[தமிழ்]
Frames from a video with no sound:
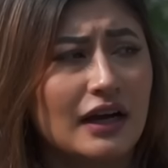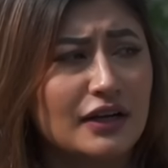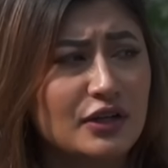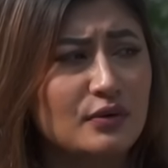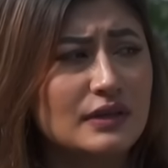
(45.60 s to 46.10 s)

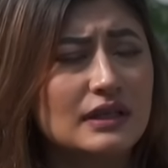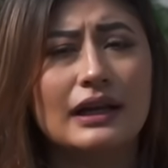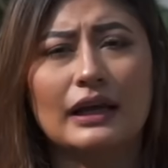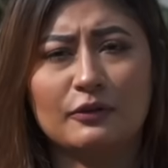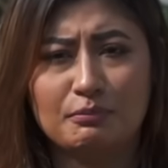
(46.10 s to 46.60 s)

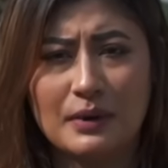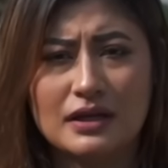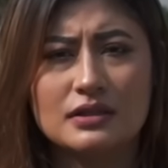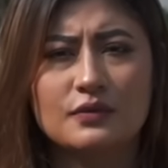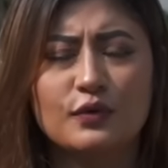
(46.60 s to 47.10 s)
கண்டினியூஸாக லைக்
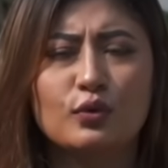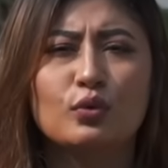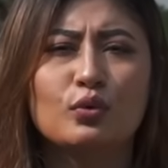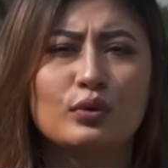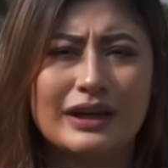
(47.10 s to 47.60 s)
பாஸ்ட் ஃபியூ
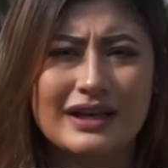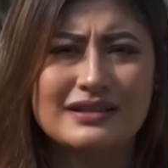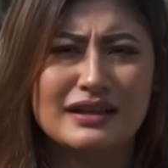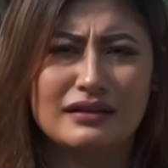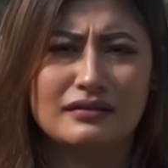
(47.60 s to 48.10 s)

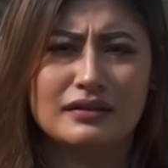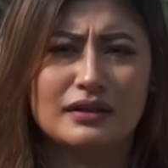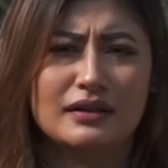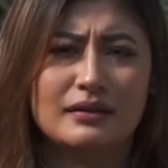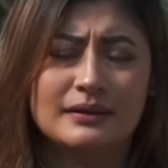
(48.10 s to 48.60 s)
டேஸ் அண்ட்
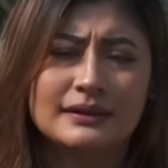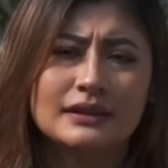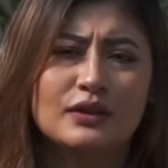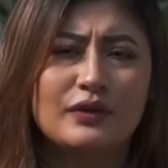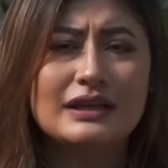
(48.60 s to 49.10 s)

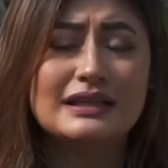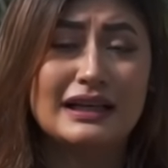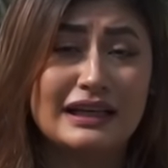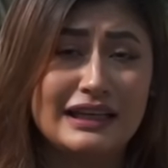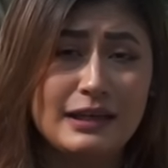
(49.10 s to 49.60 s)
வீக்ஸ்
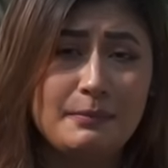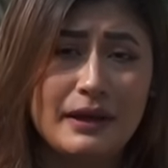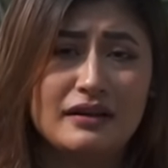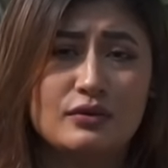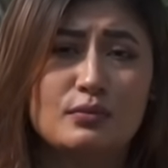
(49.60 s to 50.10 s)
எனக்கு நீ
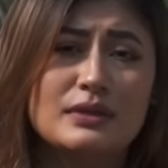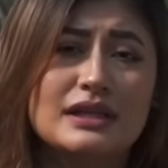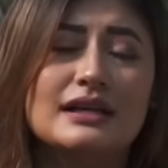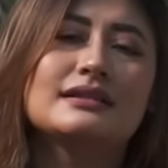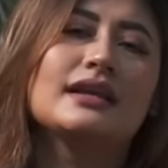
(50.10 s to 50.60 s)
பெயின் ரொம்ப
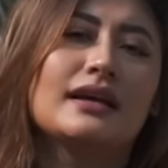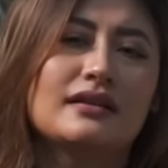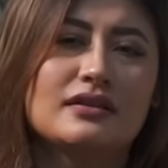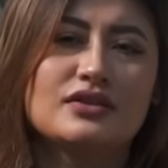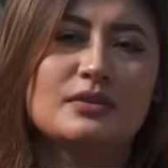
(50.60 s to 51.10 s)
ஜாஸ்தியாக
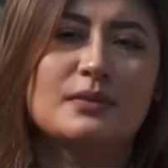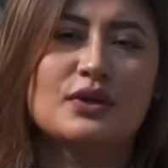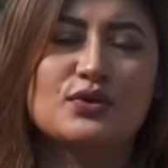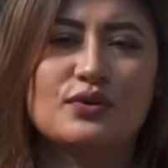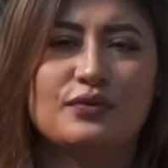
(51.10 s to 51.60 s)
இருந்துச்சு
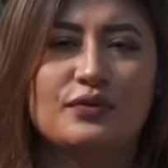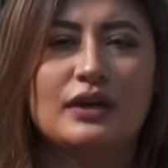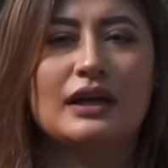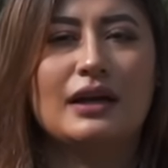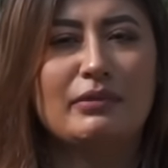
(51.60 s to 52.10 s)
பிகாஸ் ஆஃப்
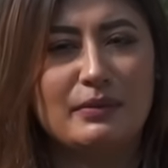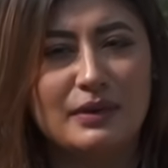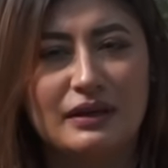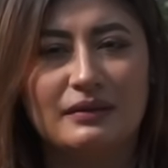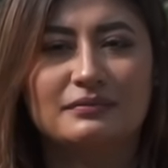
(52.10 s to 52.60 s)

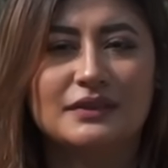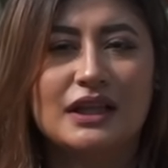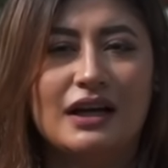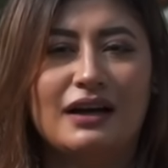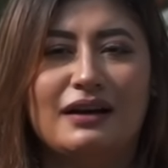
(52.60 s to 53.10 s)
மேபி
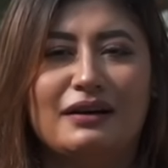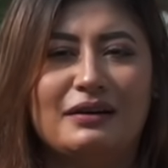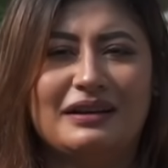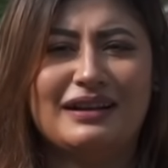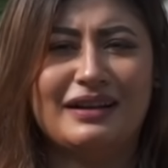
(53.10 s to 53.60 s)

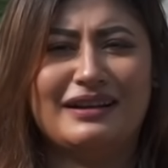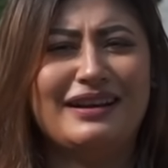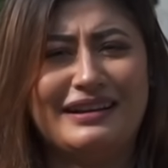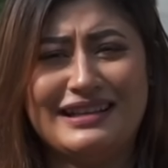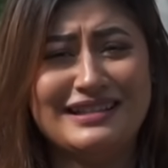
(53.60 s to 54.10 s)
என்ன என்ன
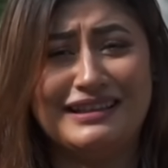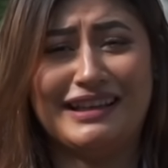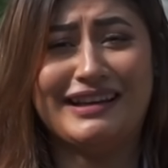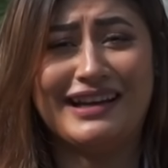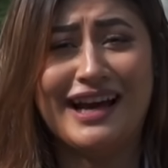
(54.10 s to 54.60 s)
ரீசன்
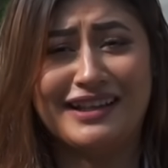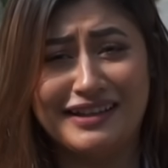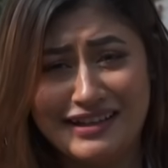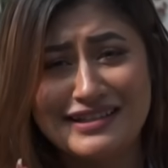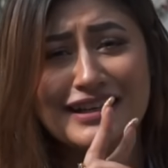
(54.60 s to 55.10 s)
தெரியல
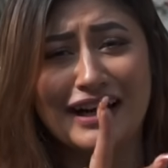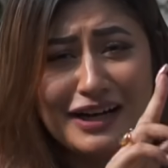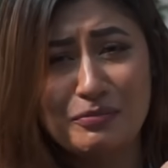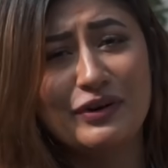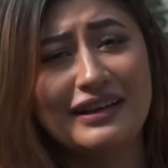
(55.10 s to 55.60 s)
அந்த ரீசன்
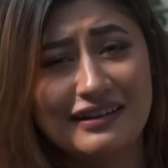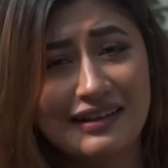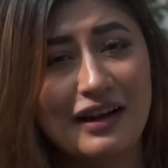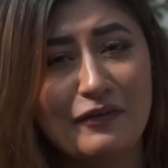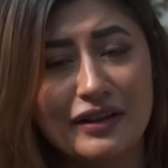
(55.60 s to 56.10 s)
கண்டுபிடிக்கிறது
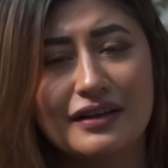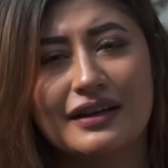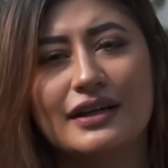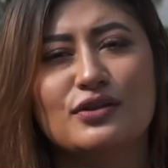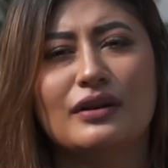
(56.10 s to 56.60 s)
தான் நான்
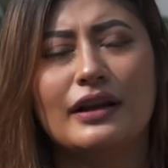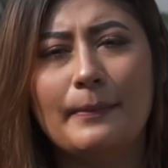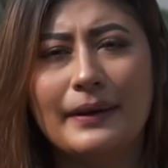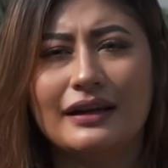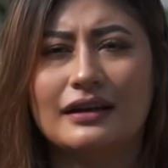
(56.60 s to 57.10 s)
வந்திருக்கேன் ஸோ
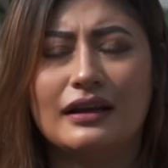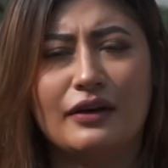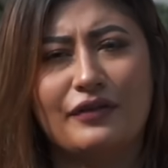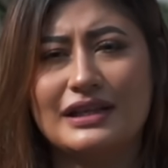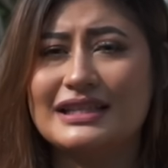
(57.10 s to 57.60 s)
நிறைய பேர்கிட்ட
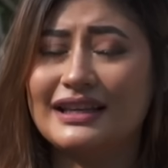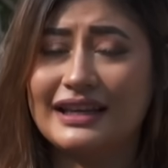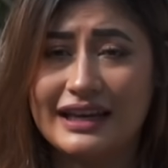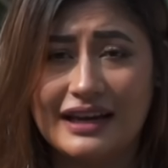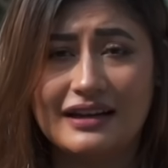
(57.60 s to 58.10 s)
என்
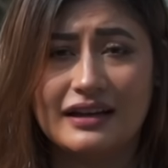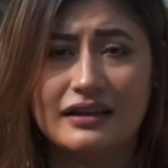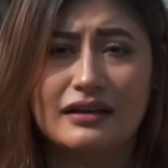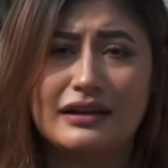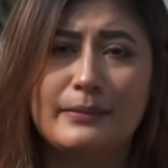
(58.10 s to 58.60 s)
ஃப்ரெண்ட்ஸ்கிட்ட கேட்டேன்
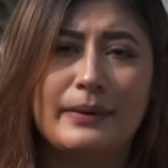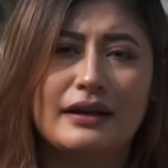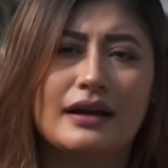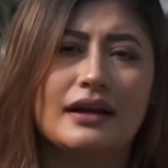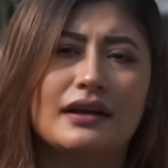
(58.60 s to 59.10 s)
இந்த நீ
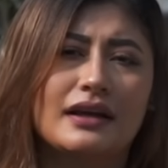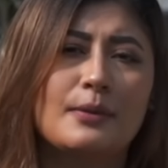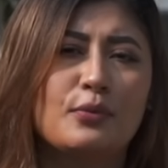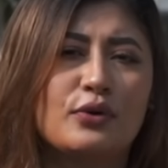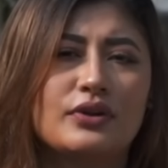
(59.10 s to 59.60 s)
பெயின்காக
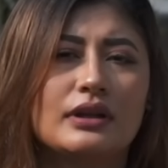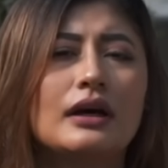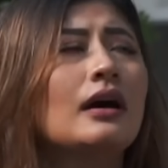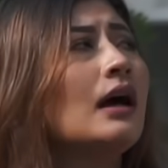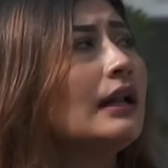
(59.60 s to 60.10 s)
எங்கே
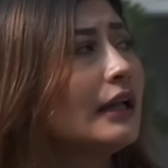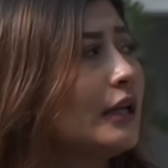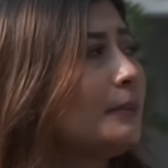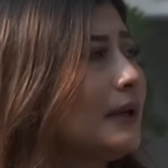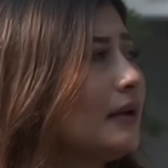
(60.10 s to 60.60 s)
போகிறதுன்னா
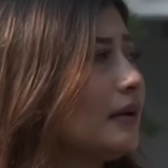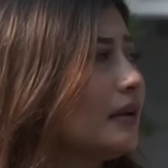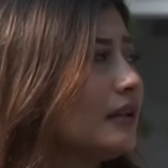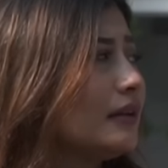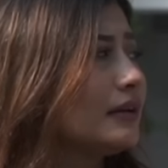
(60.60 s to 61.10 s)
நிறைய பேர்
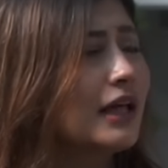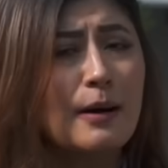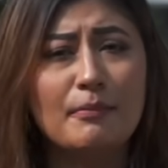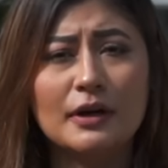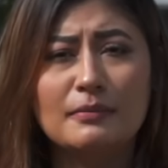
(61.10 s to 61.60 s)
இந்த
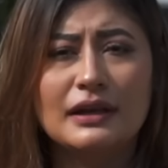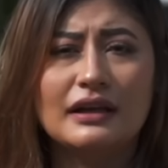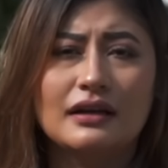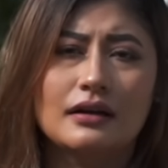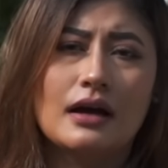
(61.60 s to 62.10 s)
தாம்பரமில்
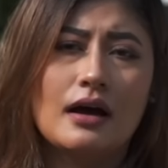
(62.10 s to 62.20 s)
இருக்கிற